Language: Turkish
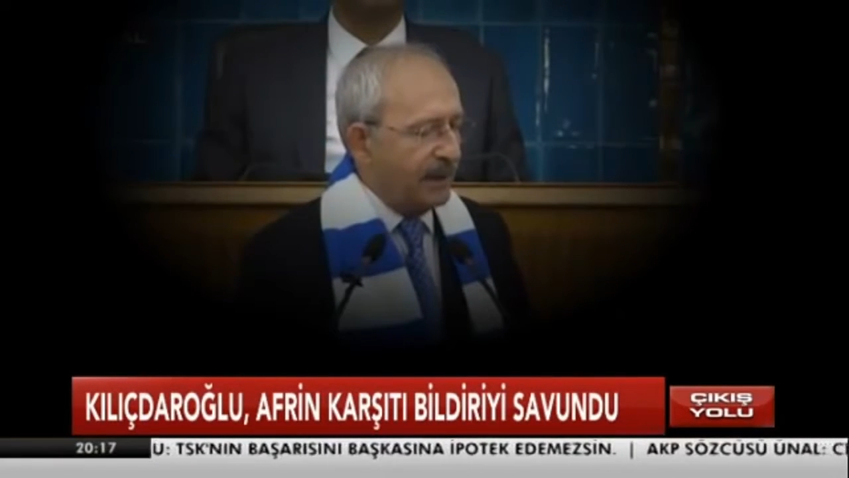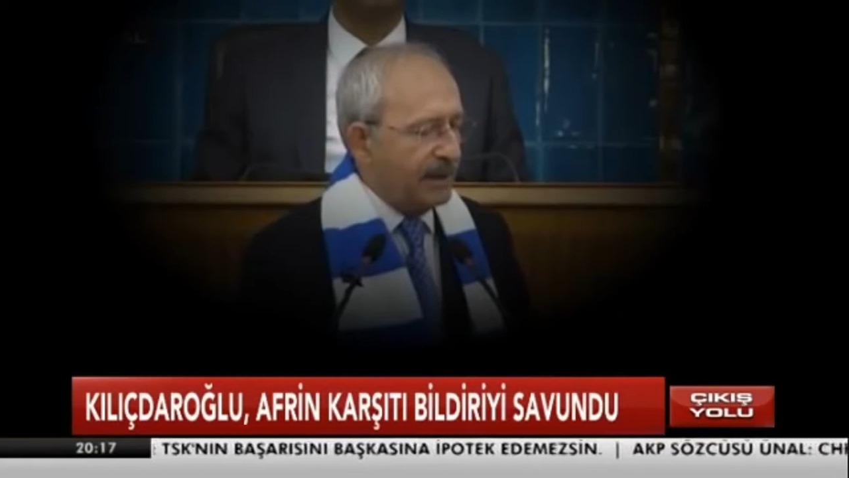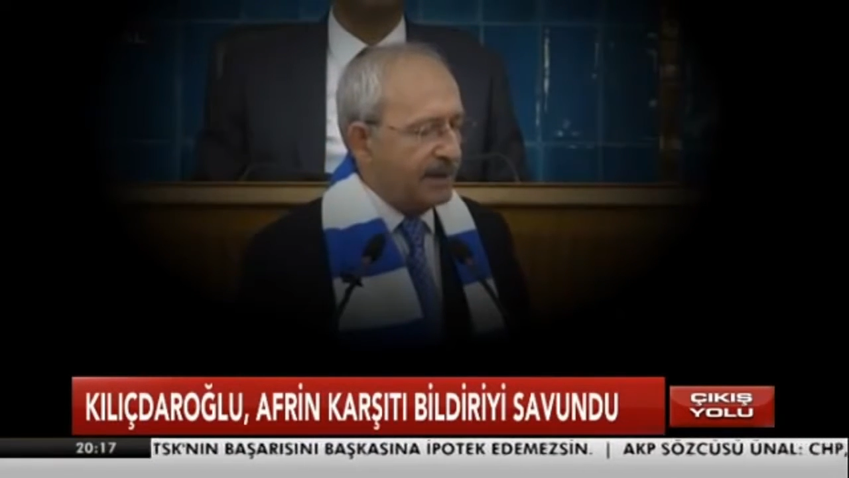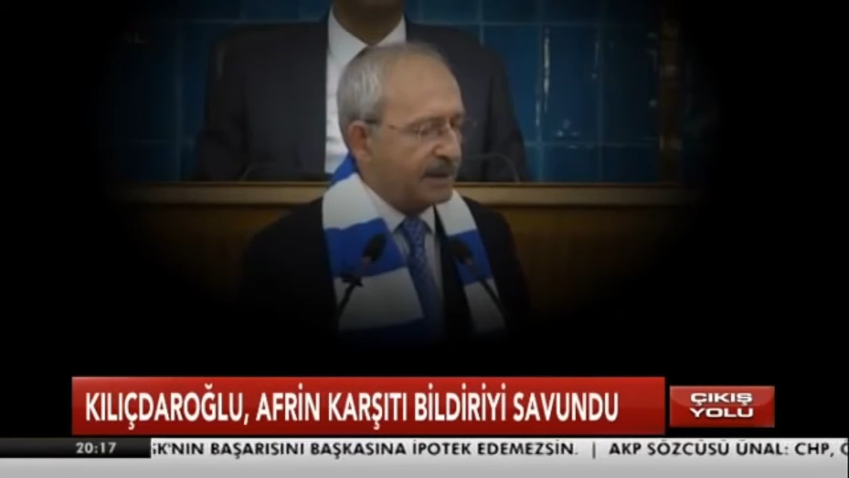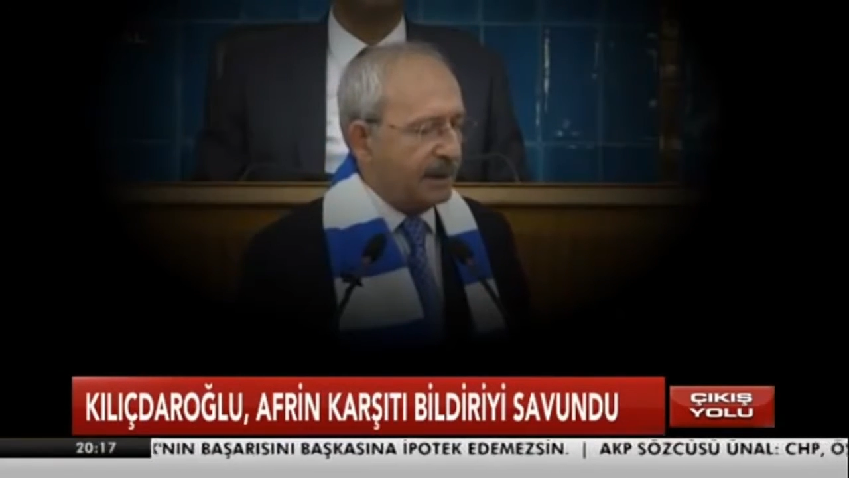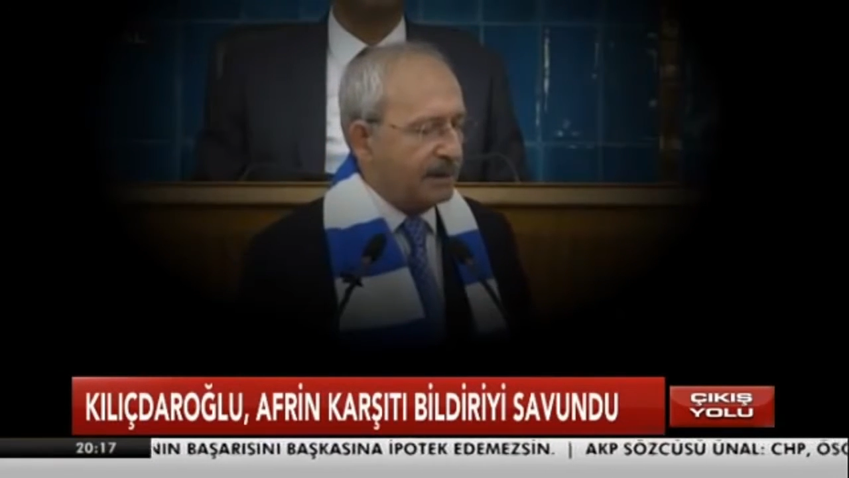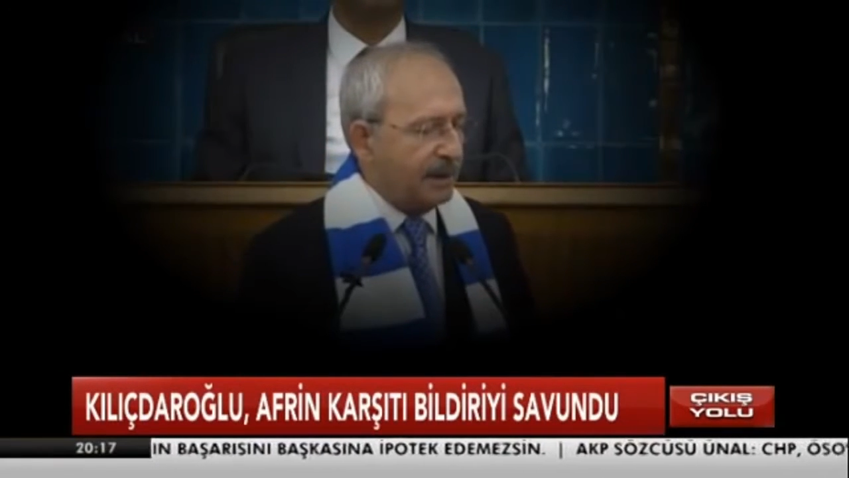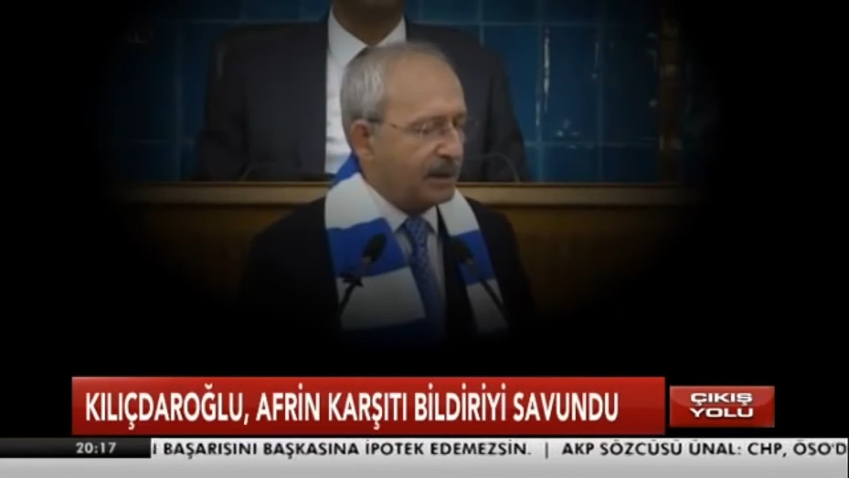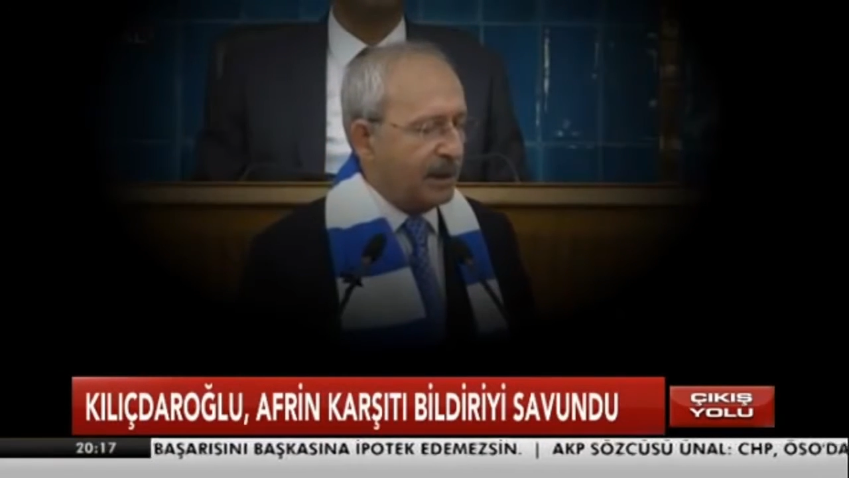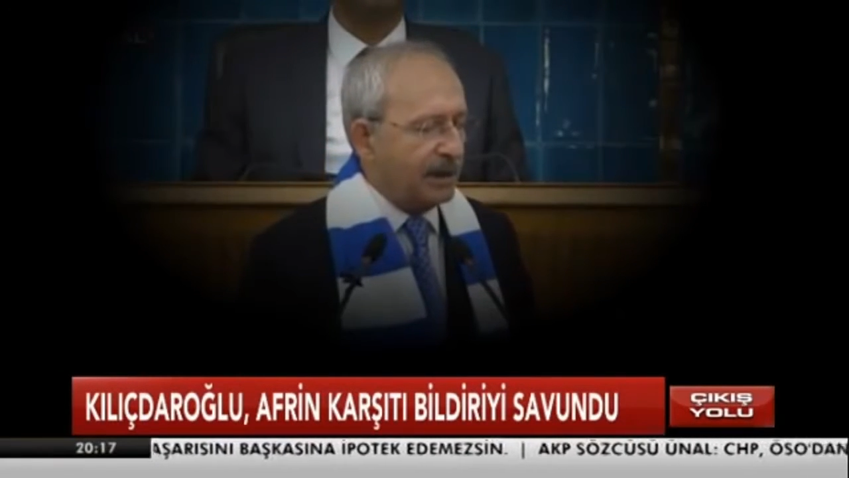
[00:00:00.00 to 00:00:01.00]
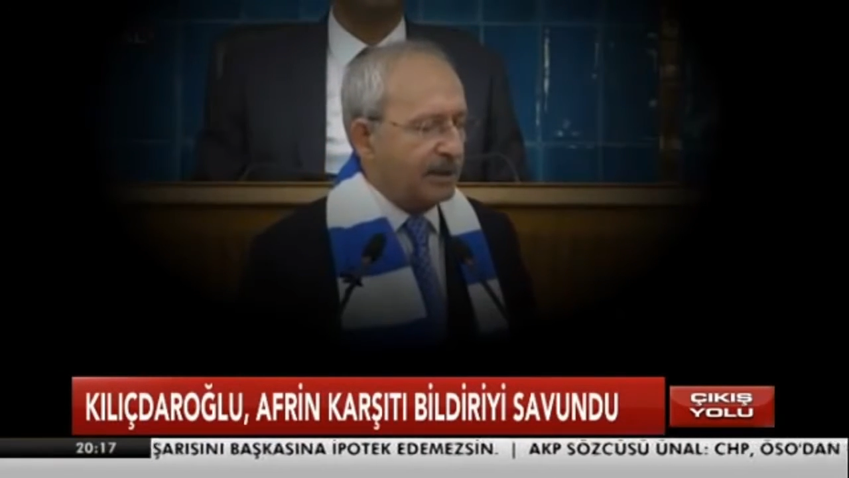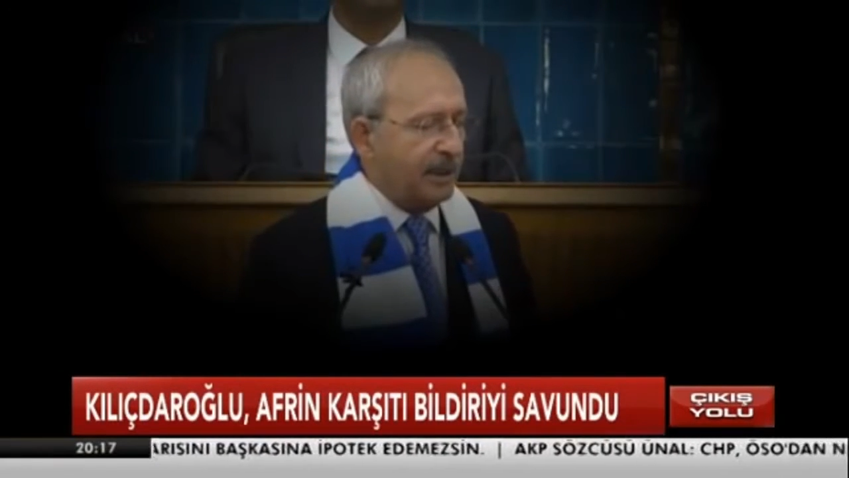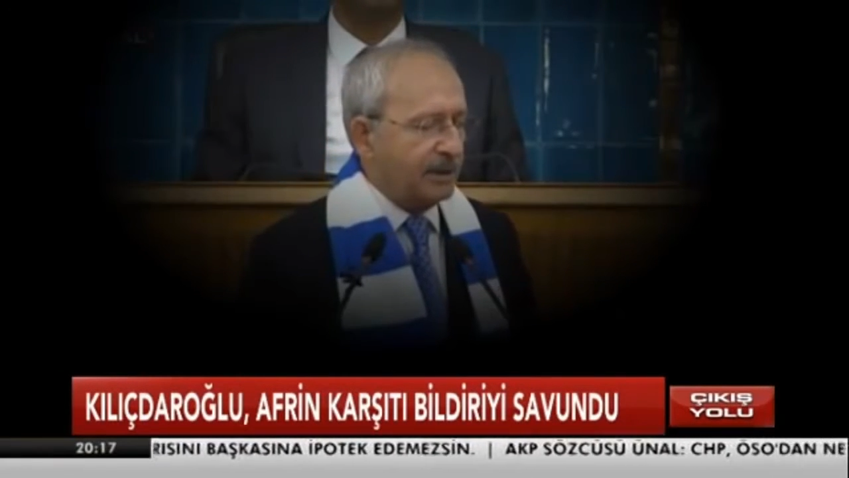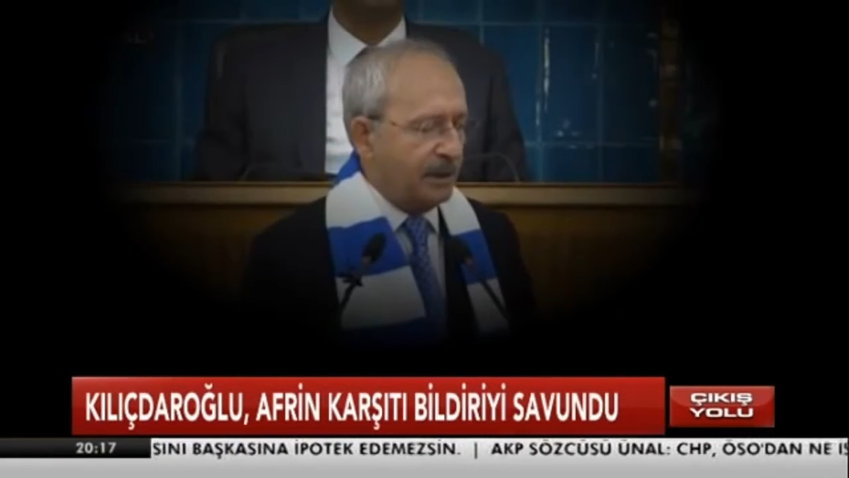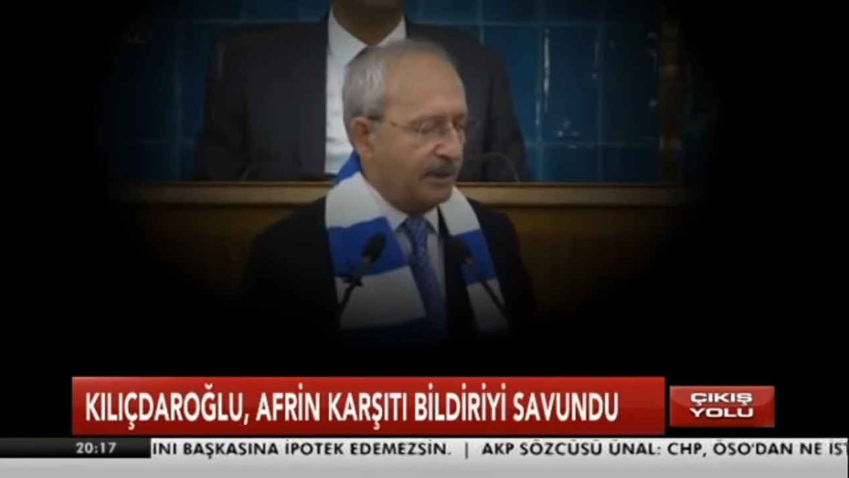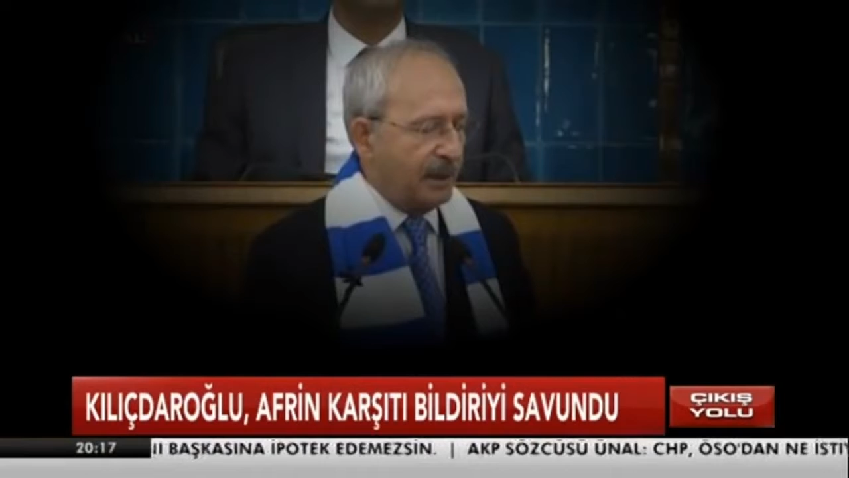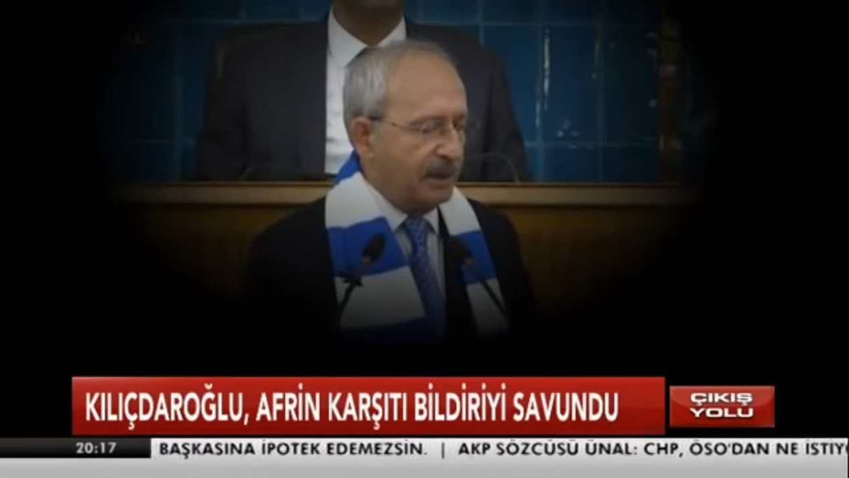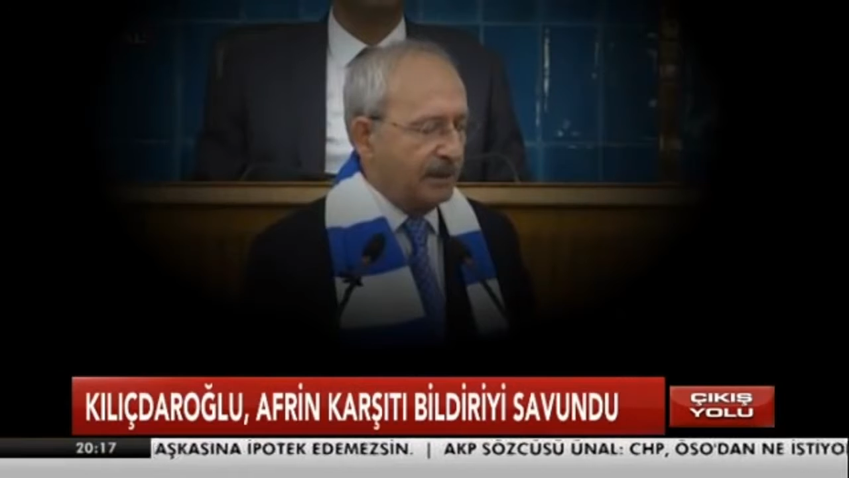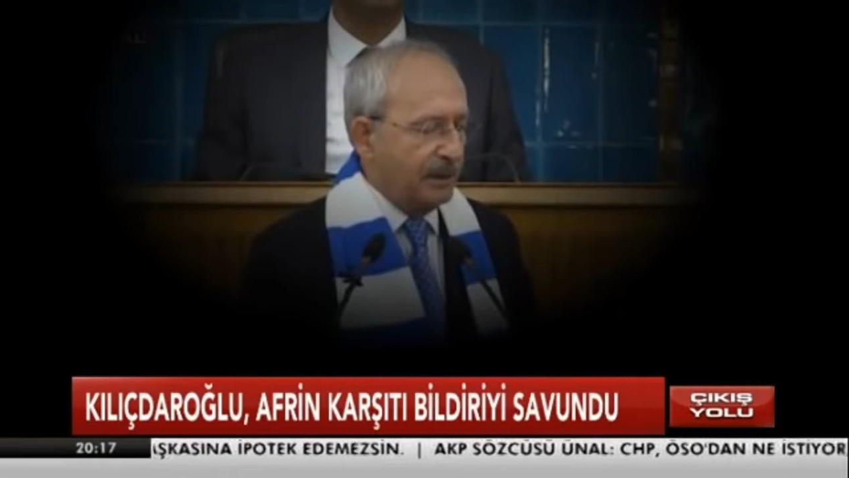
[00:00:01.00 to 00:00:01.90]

insanda tahribat yapan,